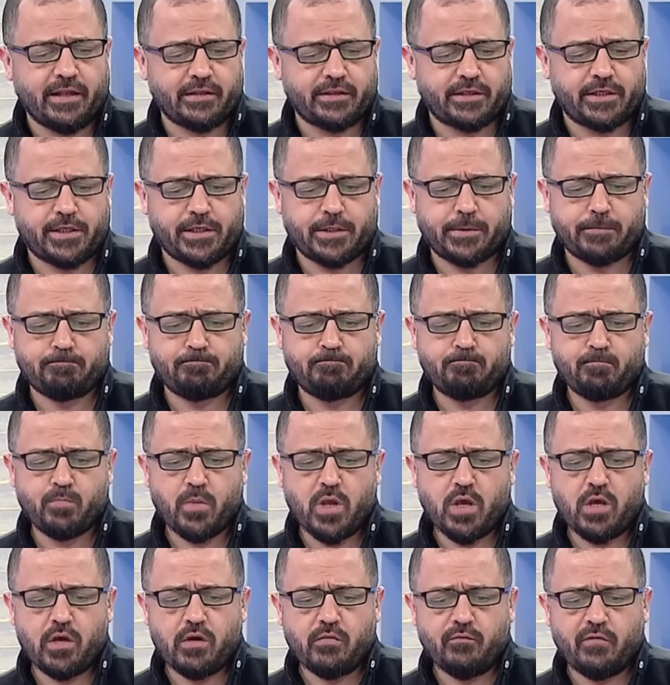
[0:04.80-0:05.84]
geldik.
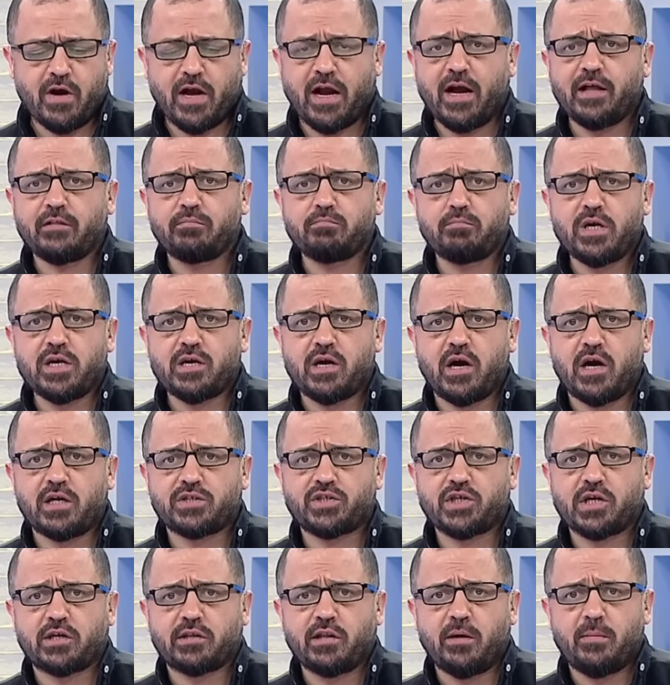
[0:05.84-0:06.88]
Fakat bir
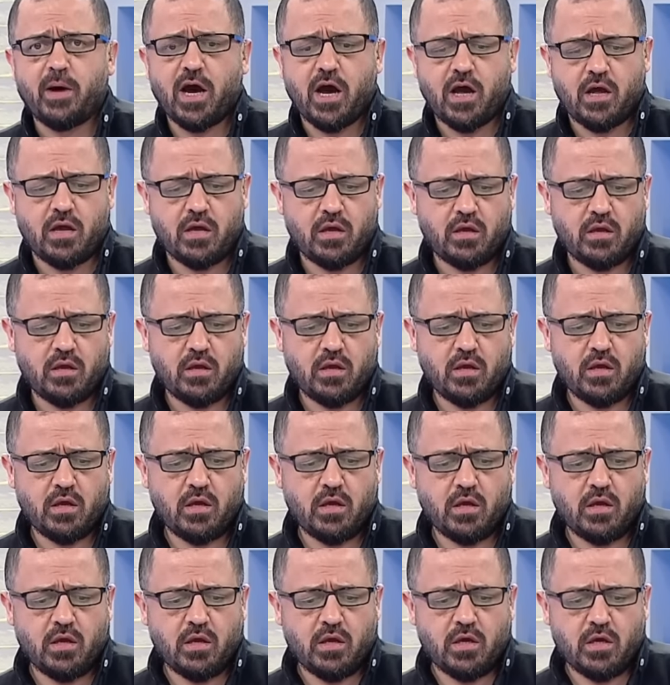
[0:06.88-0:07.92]
açıklama
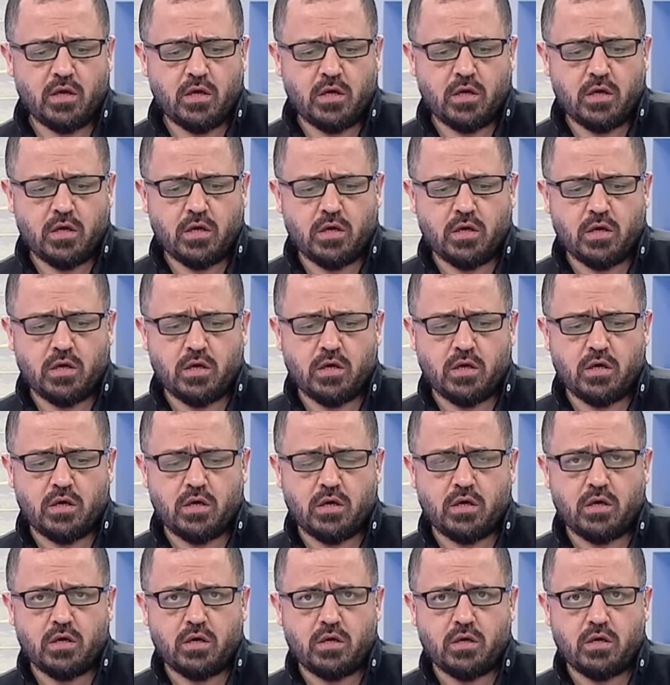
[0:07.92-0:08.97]
e,
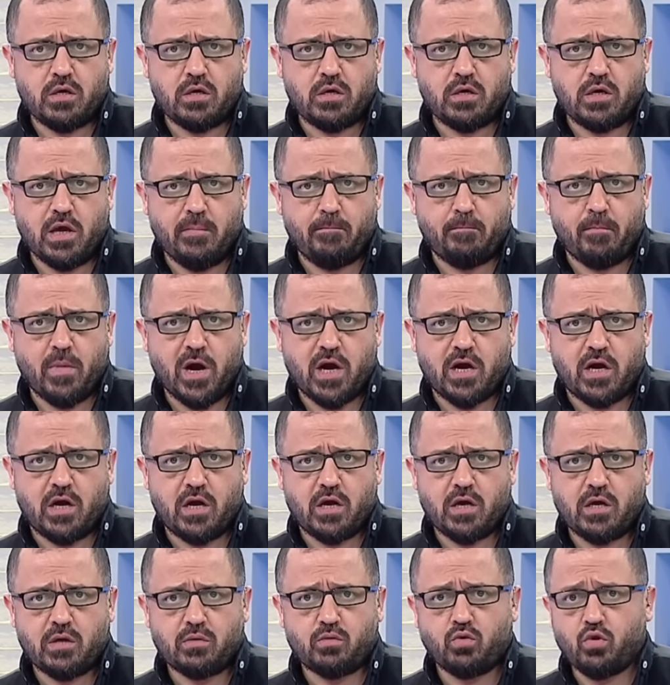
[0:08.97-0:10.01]

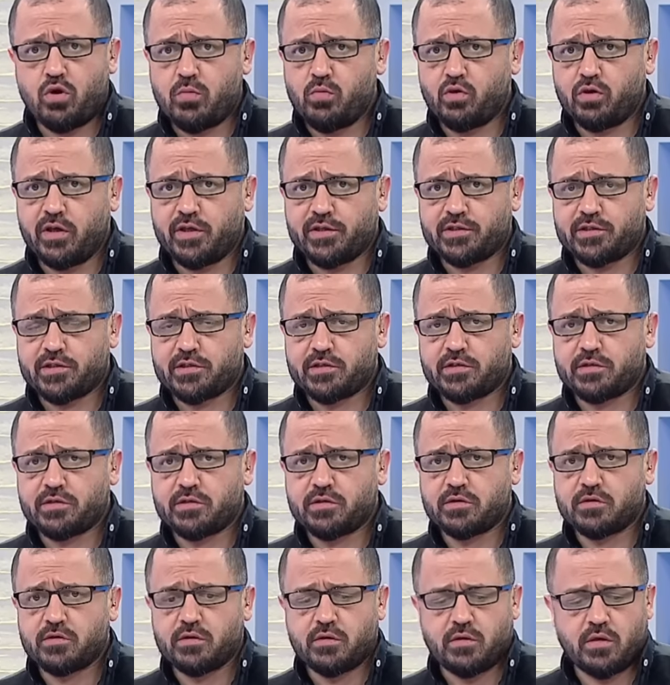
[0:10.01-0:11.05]
yapmak
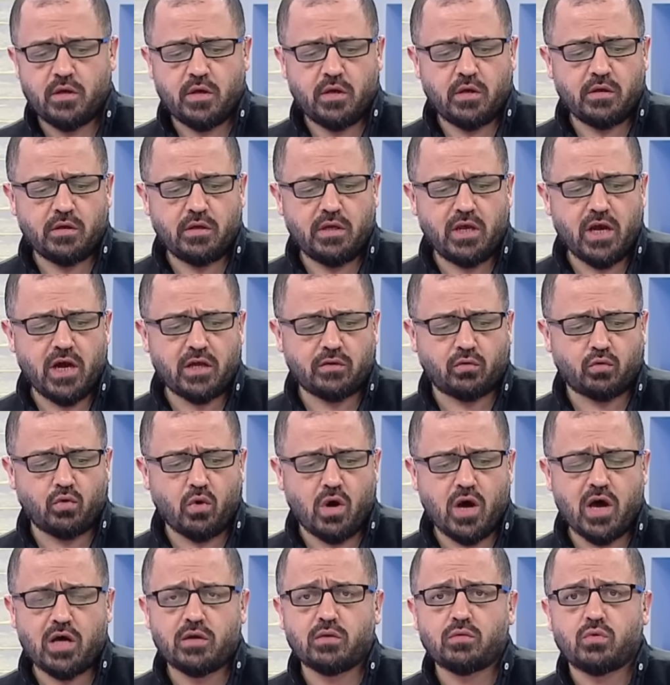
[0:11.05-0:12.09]
durumundayız. Nihat
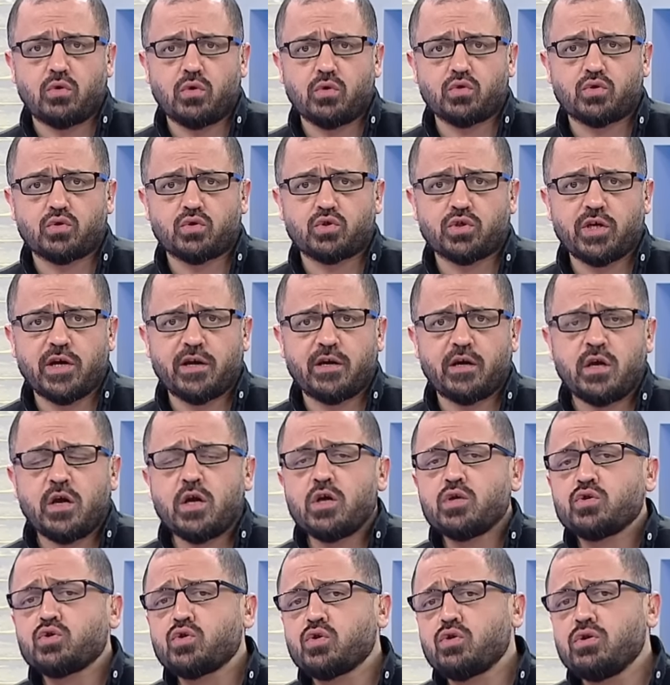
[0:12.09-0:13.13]
Doğan konuşacak.
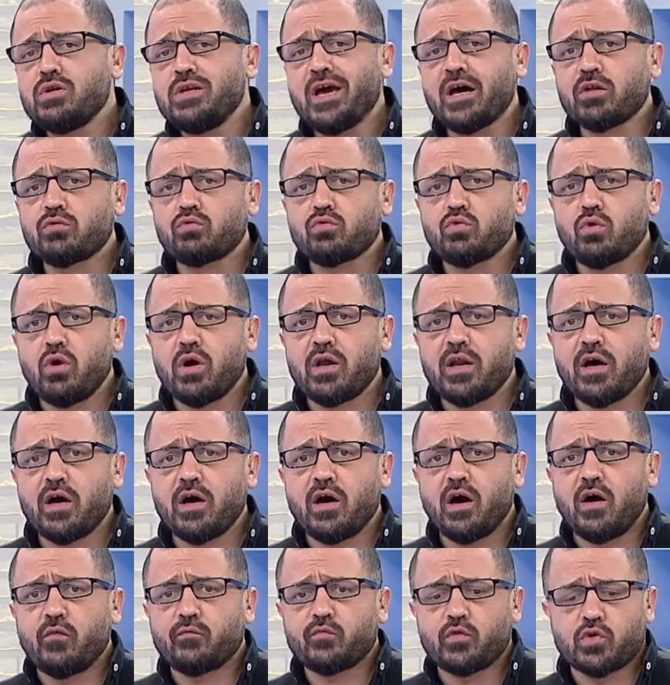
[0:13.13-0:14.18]
Çünkü Nihat Doğan'a
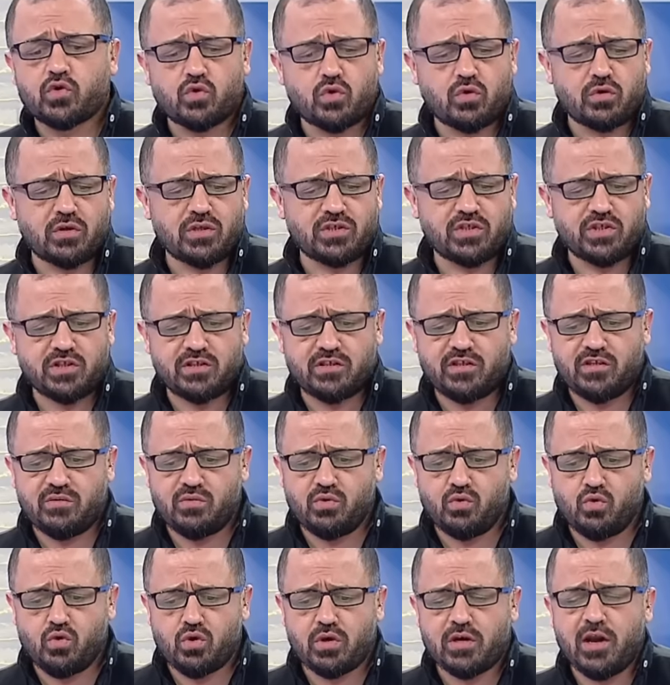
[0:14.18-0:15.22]
hafta sonunda ciddi
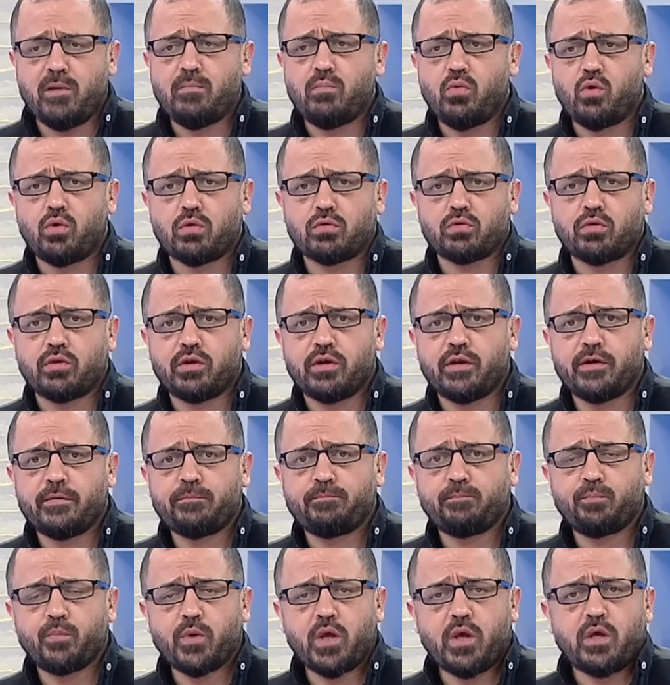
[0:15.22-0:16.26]
bir yüklenme oldu yine.
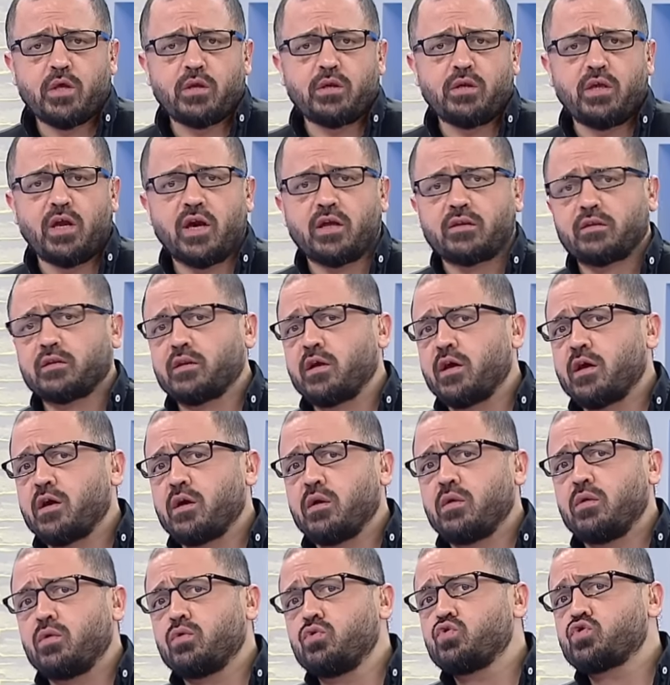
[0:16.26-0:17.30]
Nihat da
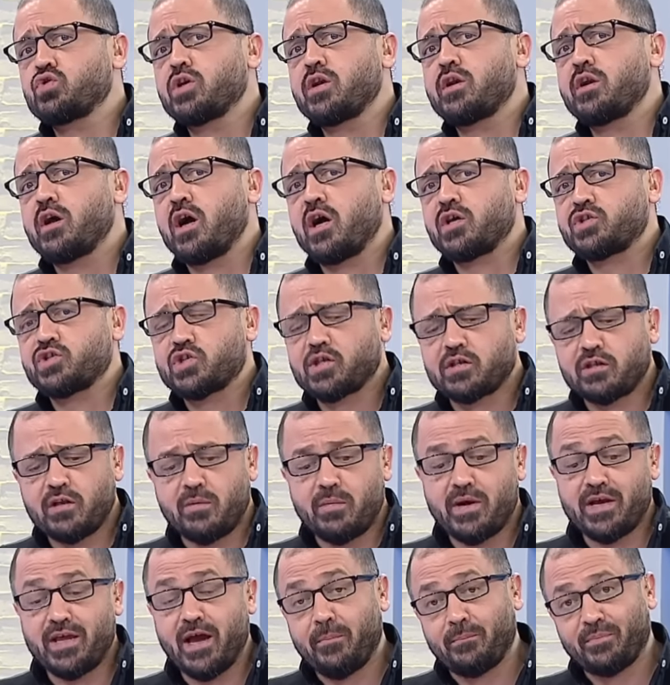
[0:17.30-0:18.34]
onun üzerine
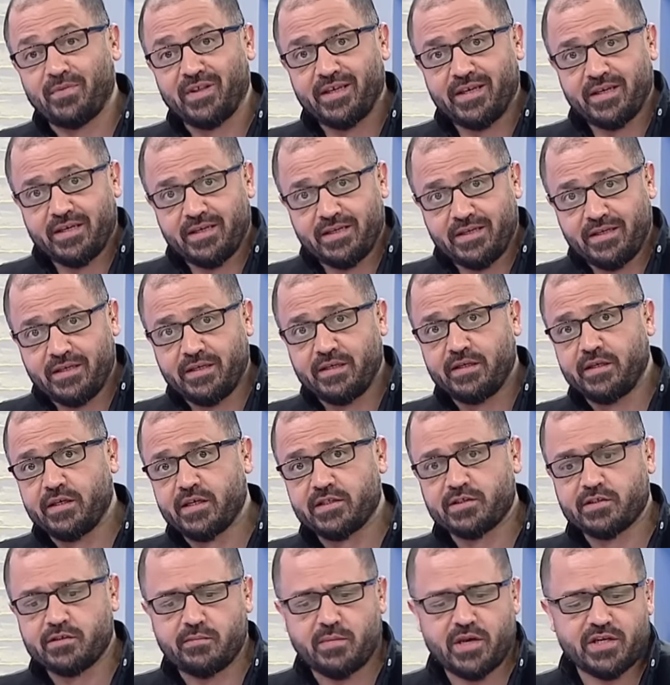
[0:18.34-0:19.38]
açıklama yaptı e,
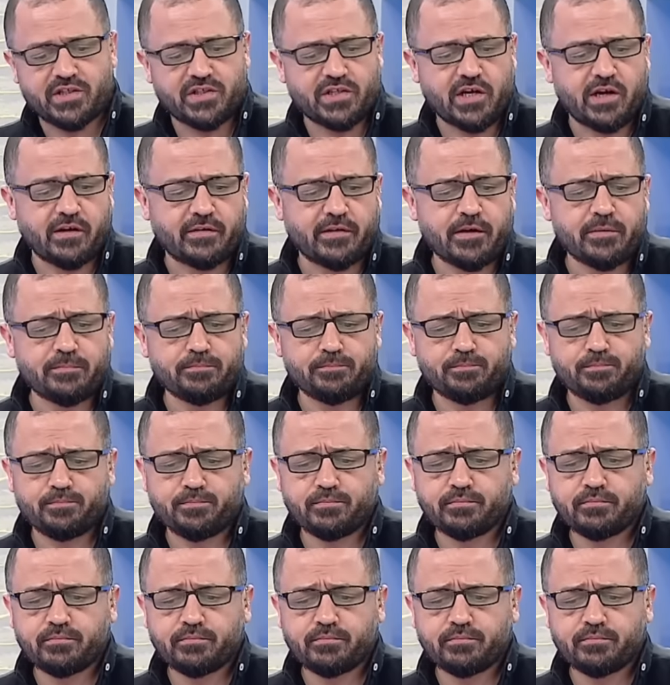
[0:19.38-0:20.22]
yazılı mecrada.